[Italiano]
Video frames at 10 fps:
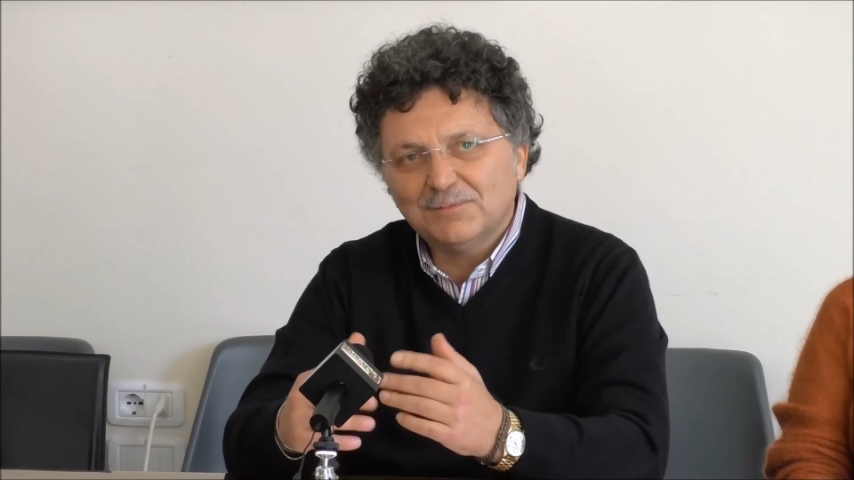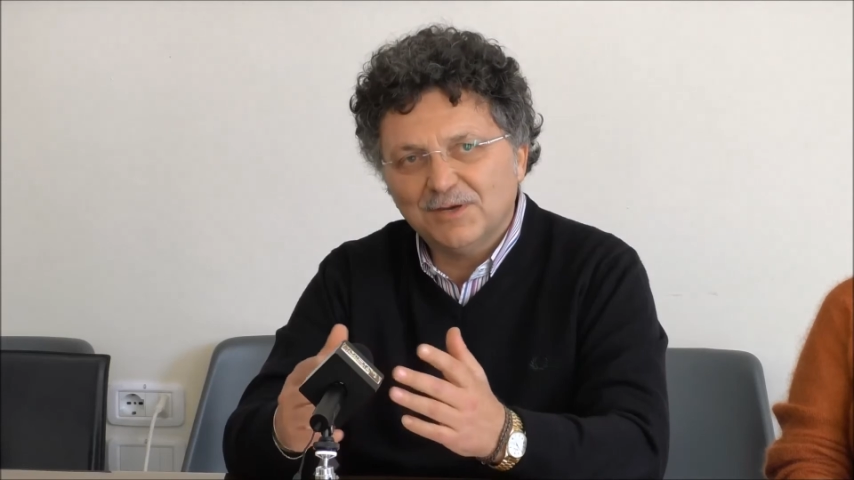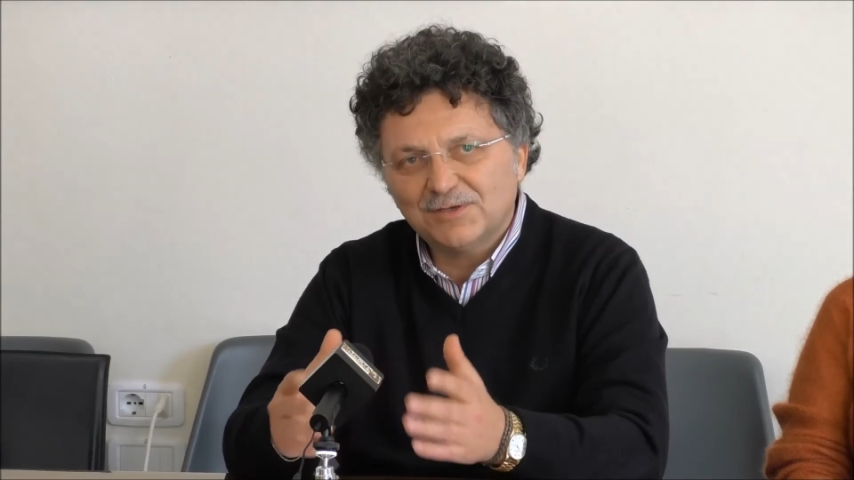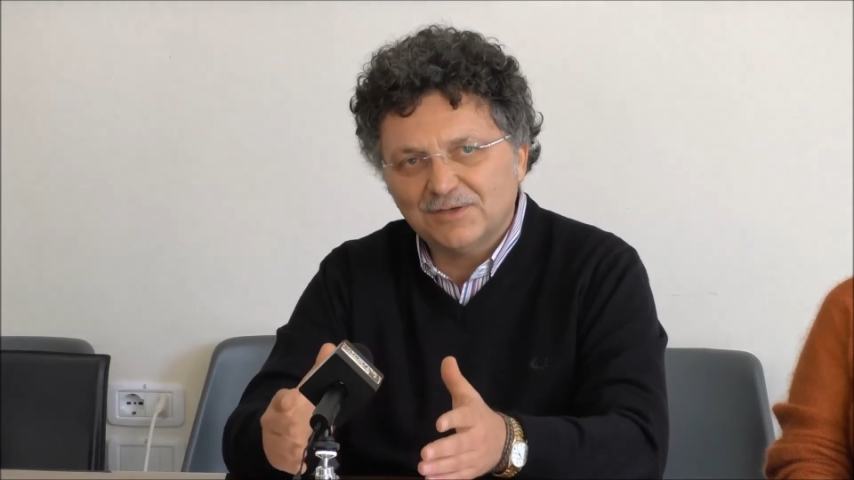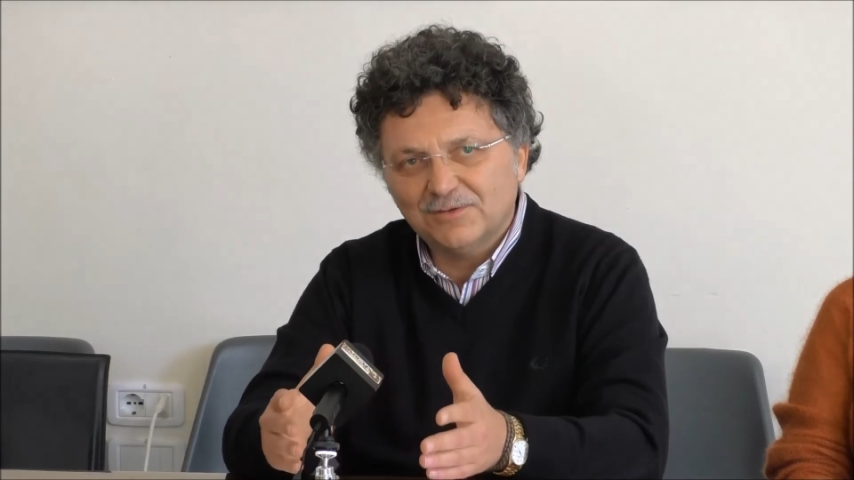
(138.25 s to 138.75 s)

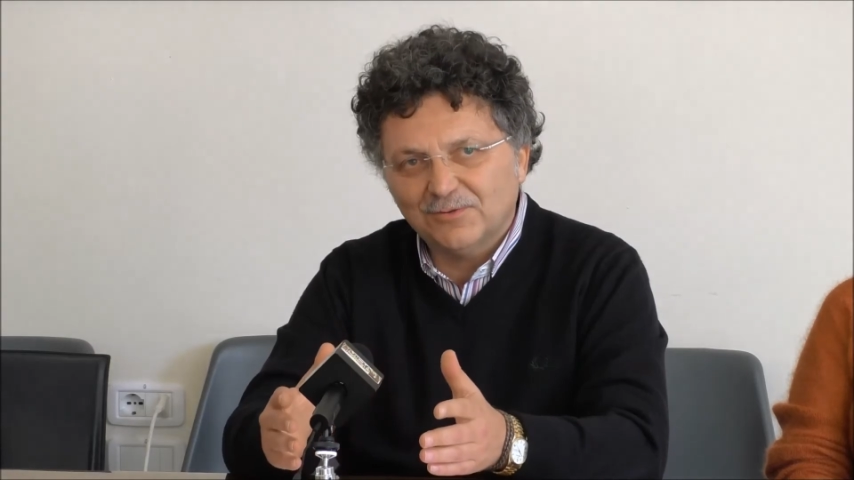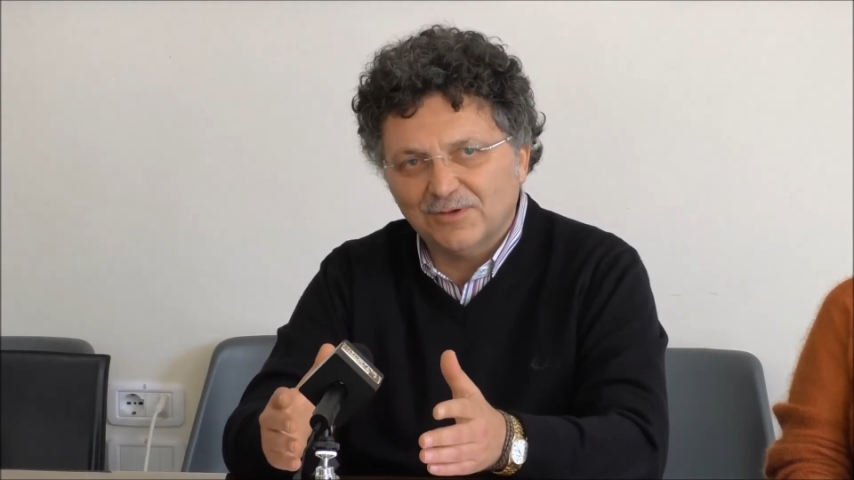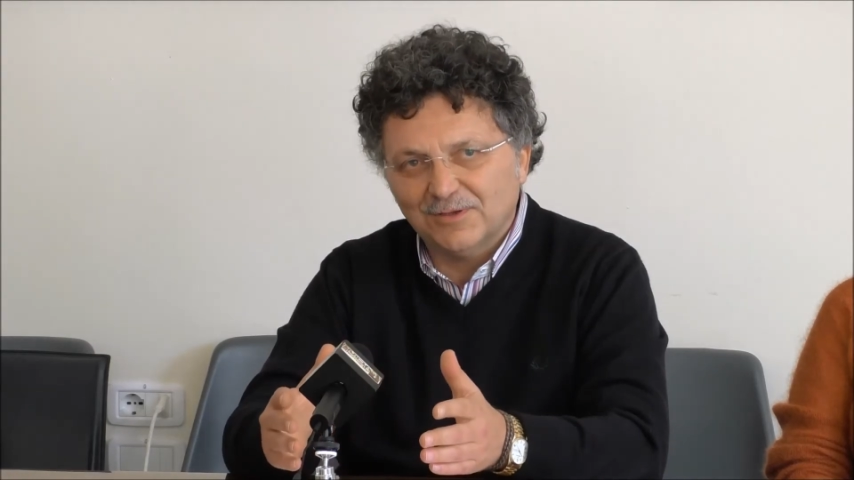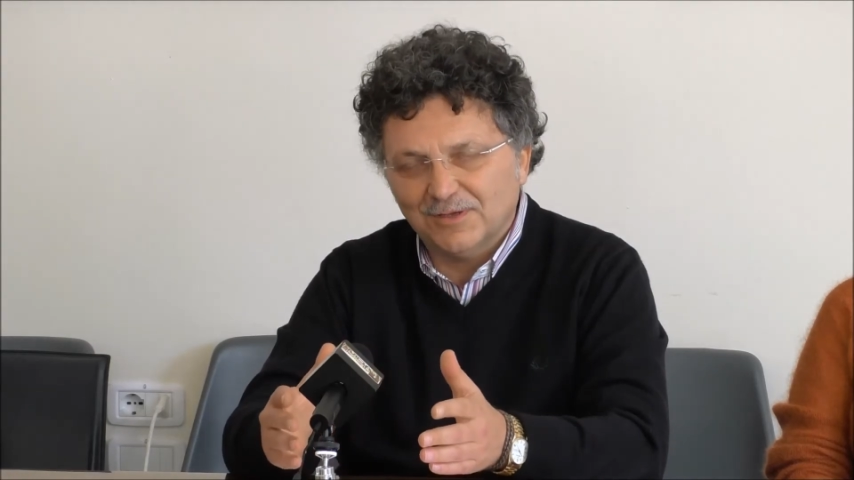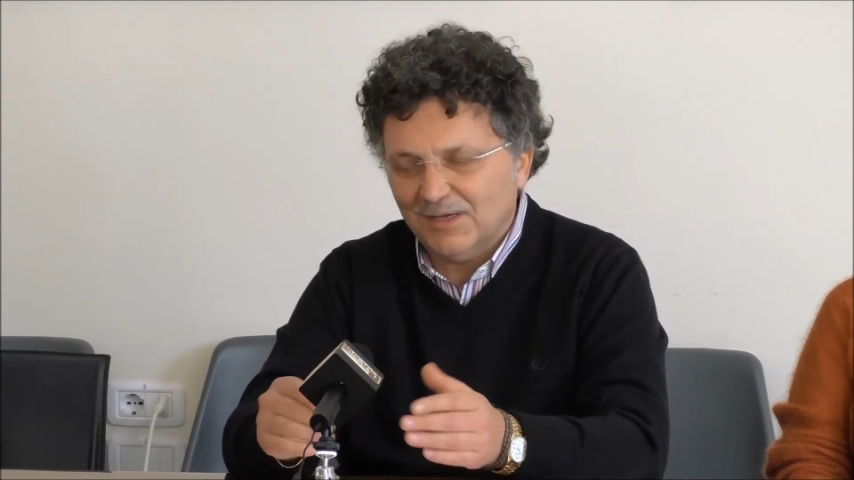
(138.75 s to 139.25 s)

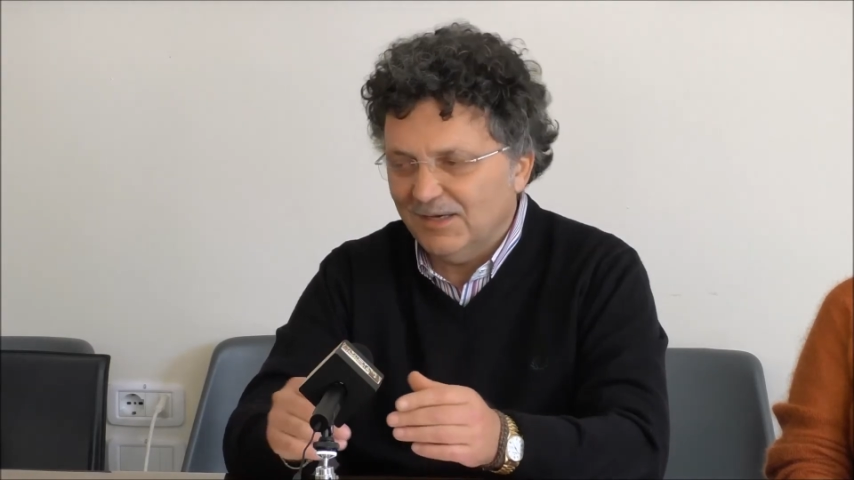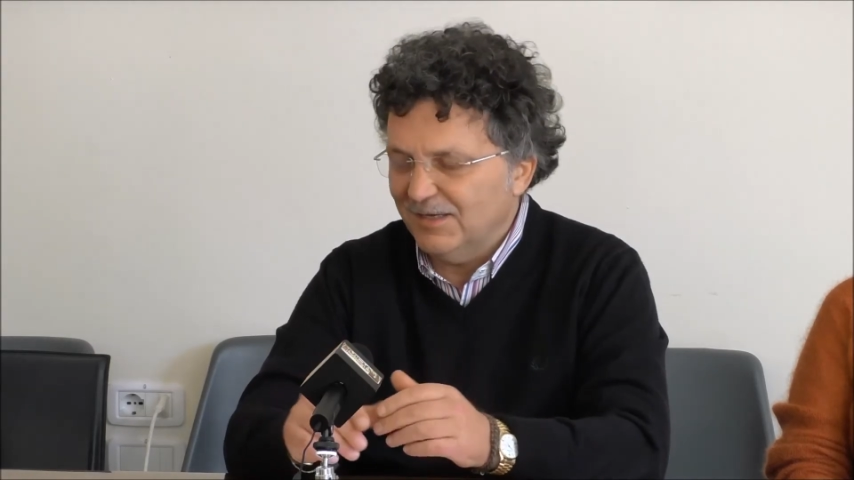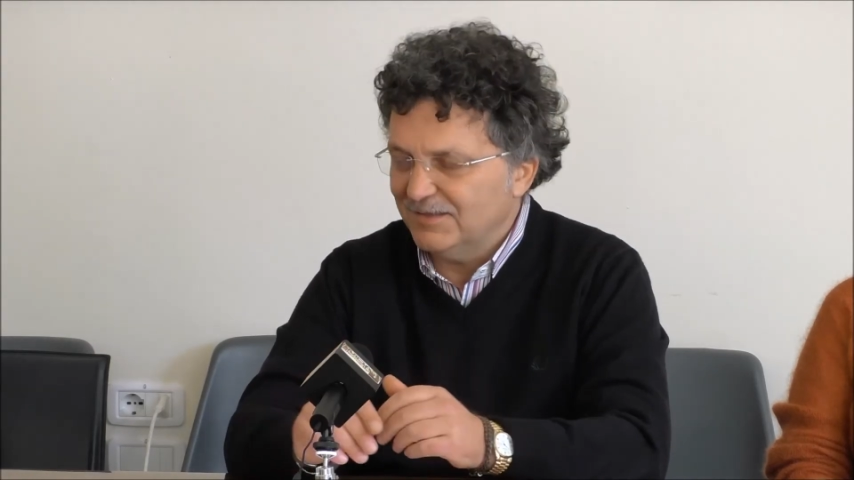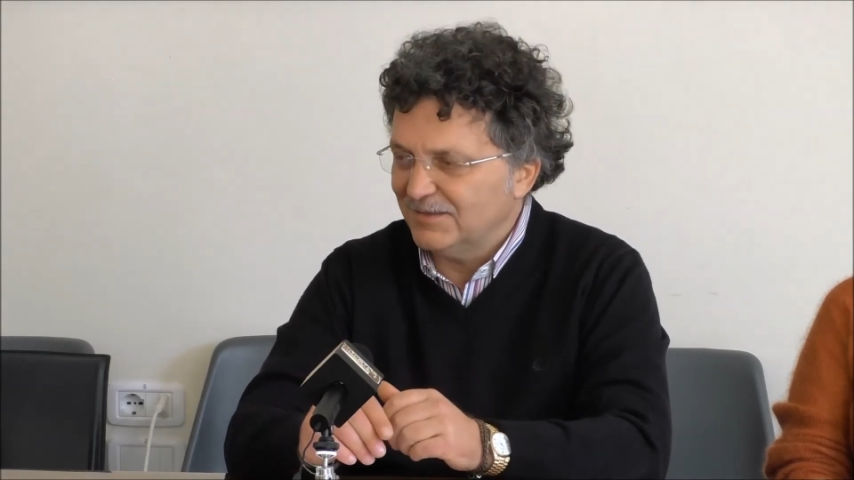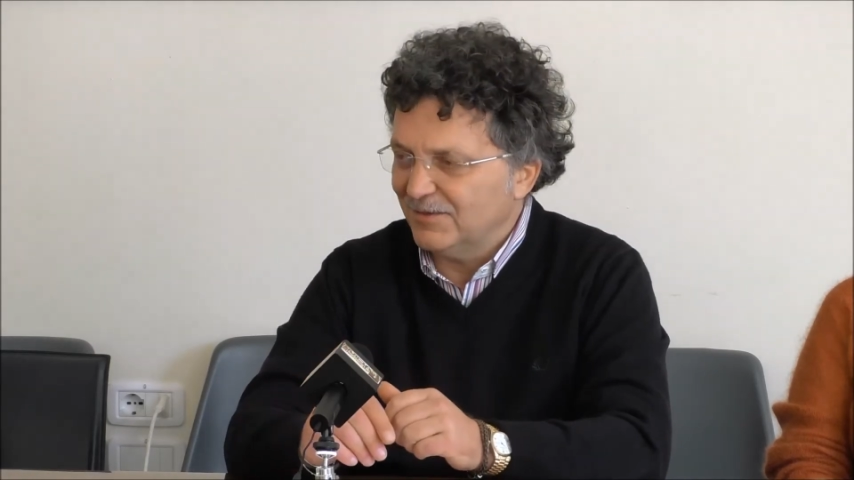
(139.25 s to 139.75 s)
ambasciatori
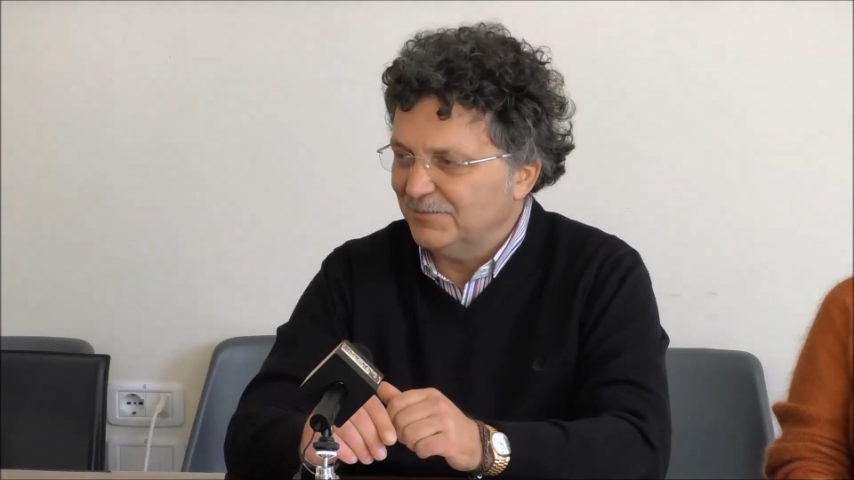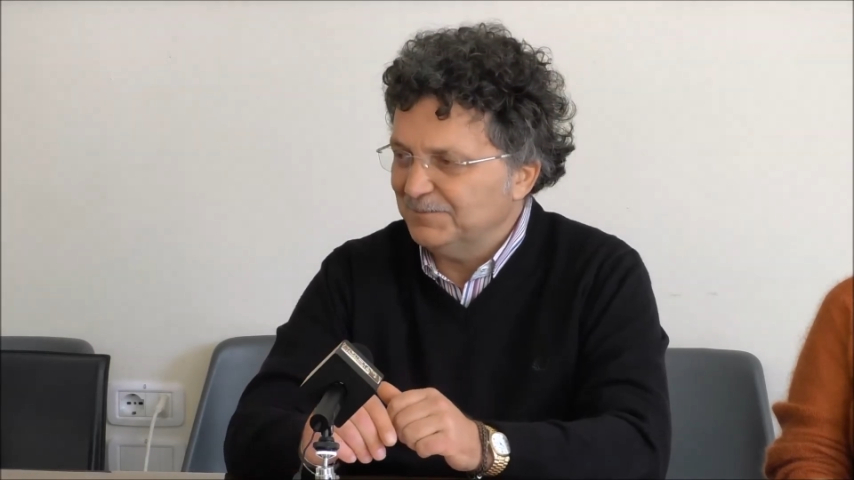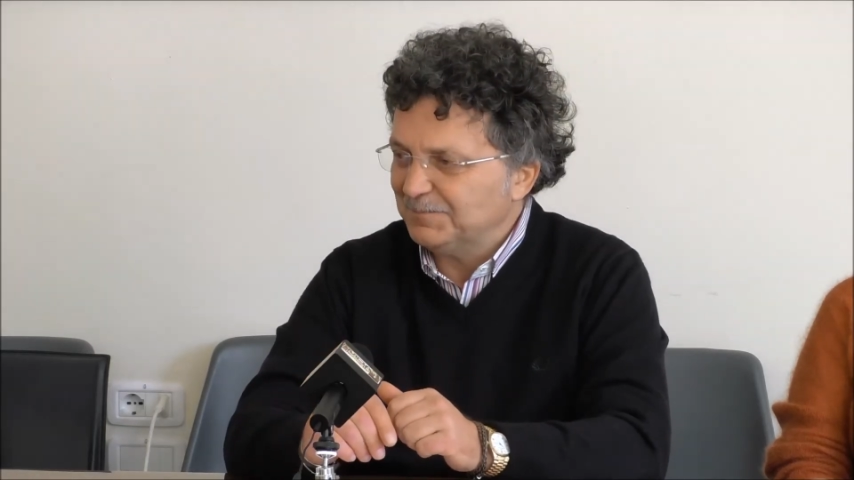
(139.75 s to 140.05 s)
all'estero